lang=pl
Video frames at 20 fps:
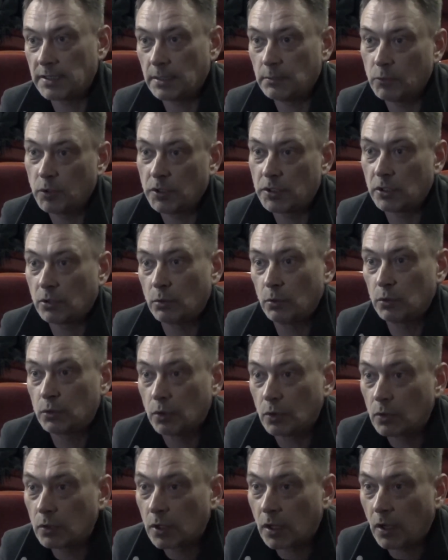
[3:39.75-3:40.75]
zajmuje się
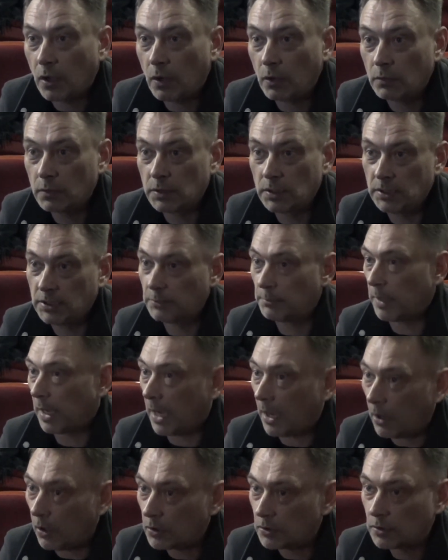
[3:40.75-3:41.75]
kulturą i
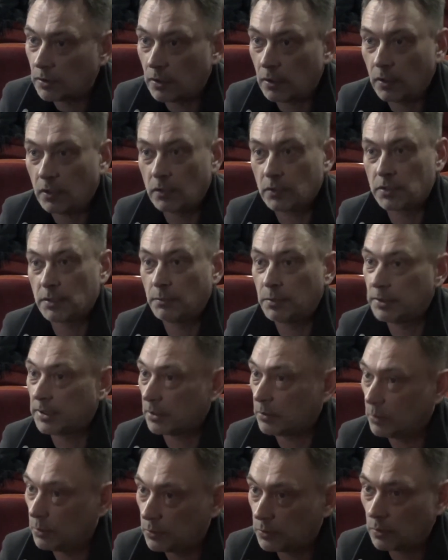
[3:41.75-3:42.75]
dba o to, żeby
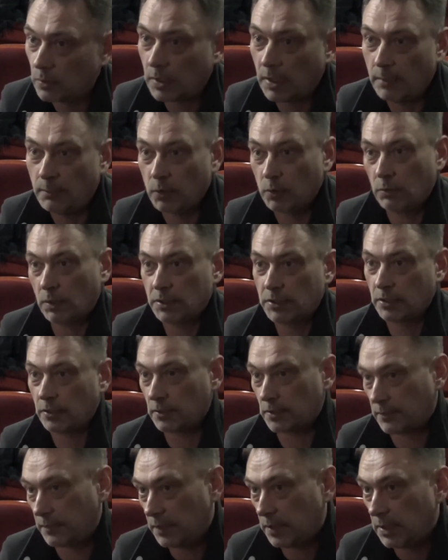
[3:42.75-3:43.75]
ta kultura mogła się
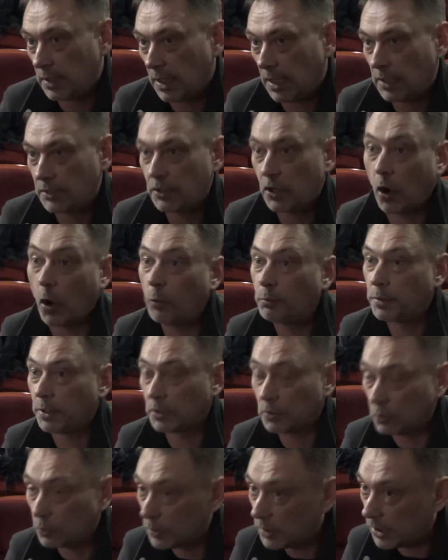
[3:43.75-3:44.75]
rozwijać,
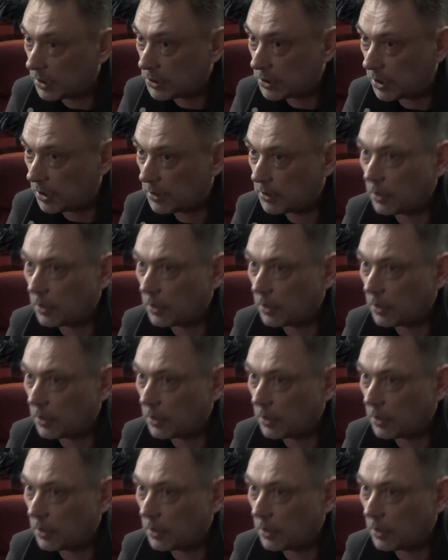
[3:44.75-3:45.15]
opiekuje się